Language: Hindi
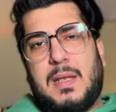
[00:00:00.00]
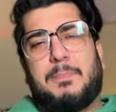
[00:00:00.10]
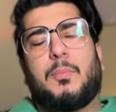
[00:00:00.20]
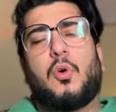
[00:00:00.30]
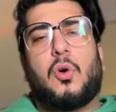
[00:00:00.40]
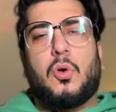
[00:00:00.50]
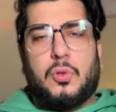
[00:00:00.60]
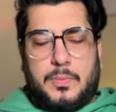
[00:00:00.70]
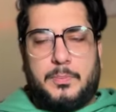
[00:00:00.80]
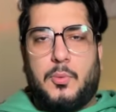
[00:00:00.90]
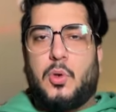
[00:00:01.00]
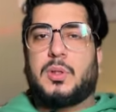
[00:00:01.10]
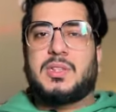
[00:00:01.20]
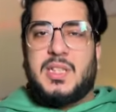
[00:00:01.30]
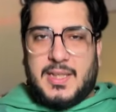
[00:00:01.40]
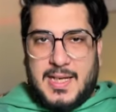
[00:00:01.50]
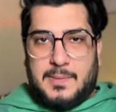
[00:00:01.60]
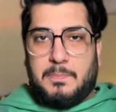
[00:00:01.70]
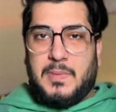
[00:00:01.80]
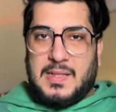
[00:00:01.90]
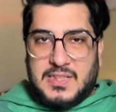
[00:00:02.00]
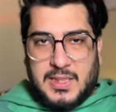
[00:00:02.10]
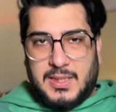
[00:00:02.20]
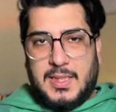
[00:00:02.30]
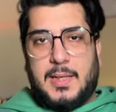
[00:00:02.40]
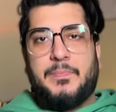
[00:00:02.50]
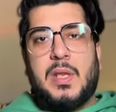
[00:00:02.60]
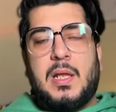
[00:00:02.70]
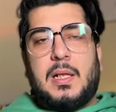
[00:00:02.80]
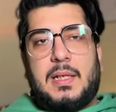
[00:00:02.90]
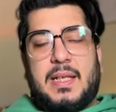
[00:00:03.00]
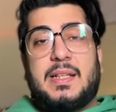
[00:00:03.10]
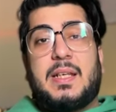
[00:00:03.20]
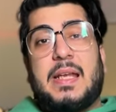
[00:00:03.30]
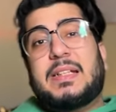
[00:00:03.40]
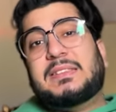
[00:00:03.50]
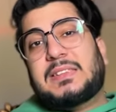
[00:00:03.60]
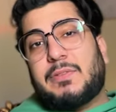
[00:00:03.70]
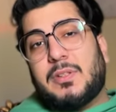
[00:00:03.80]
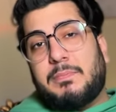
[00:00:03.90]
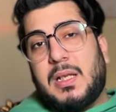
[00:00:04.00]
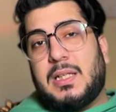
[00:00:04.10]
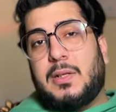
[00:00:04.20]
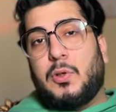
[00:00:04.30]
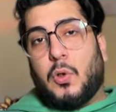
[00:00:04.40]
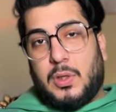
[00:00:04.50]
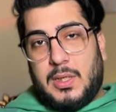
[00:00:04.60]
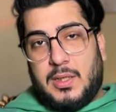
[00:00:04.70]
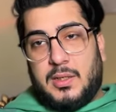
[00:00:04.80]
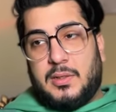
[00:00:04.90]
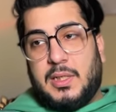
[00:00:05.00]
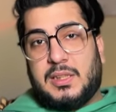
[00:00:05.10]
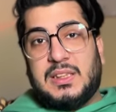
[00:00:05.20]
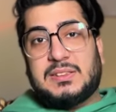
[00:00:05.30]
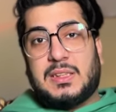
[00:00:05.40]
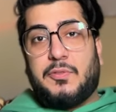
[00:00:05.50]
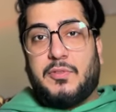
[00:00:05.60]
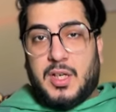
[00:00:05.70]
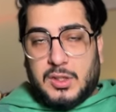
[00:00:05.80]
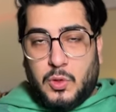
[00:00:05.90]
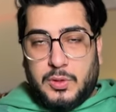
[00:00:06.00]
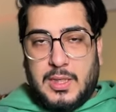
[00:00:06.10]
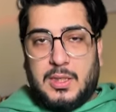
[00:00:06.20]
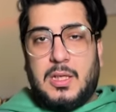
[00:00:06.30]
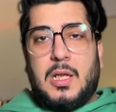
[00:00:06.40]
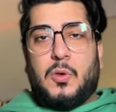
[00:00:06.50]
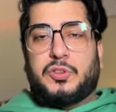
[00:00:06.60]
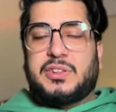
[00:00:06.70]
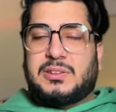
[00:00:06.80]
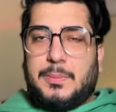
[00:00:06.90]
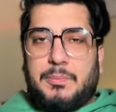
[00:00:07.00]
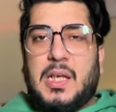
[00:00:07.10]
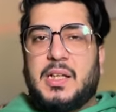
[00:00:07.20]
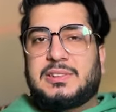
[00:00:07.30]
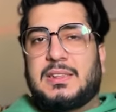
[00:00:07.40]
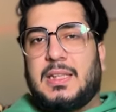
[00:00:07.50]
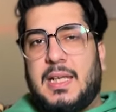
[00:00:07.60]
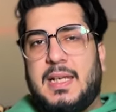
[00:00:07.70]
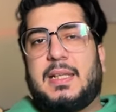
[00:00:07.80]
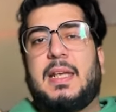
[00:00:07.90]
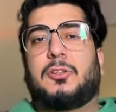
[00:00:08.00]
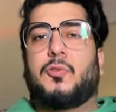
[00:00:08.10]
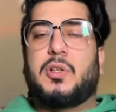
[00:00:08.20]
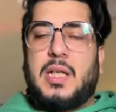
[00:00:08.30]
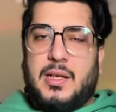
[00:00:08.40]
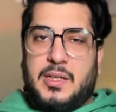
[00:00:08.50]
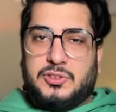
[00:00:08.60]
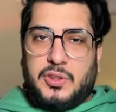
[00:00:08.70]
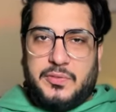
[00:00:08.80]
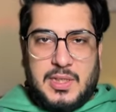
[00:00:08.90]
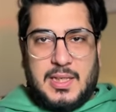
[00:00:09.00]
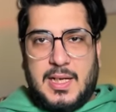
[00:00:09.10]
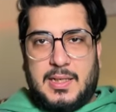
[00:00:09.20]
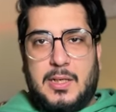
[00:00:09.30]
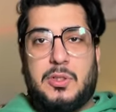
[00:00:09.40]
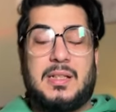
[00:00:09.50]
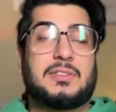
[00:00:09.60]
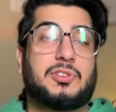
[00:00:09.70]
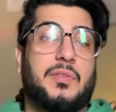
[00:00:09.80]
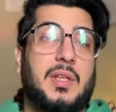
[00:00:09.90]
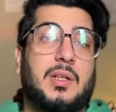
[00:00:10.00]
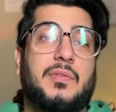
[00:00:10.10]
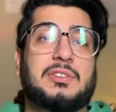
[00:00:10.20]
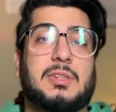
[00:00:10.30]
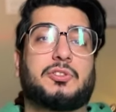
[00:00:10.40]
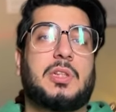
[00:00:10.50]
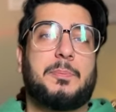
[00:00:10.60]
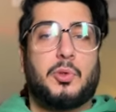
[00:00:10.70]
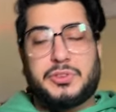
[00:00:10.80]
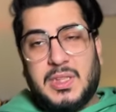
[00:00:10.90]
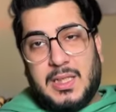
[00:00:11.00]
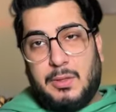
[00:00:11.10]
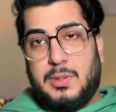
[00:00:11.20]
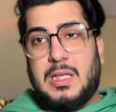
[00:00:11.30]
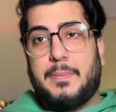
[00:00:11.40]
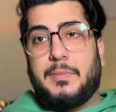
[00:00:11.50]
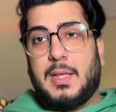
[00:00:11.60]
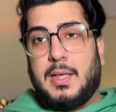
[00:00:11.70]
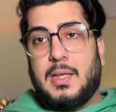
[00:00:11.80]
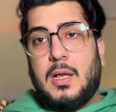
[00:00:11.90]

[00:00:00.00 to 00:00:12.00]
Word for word: में बहुत बहुत अच्छी कैट मिल जाती है लेकिन 97 मिलियन डॉलर इतनी ज़्यादा वर्थ होना उससे सिंपली रीज़न ये है कि एक तो वो टेलर स्विफ्ट की गैट है टेलर स्विफ्ट ने काफ़ी ज़्यादा उसकी पोस्टिंग की हुई है अपने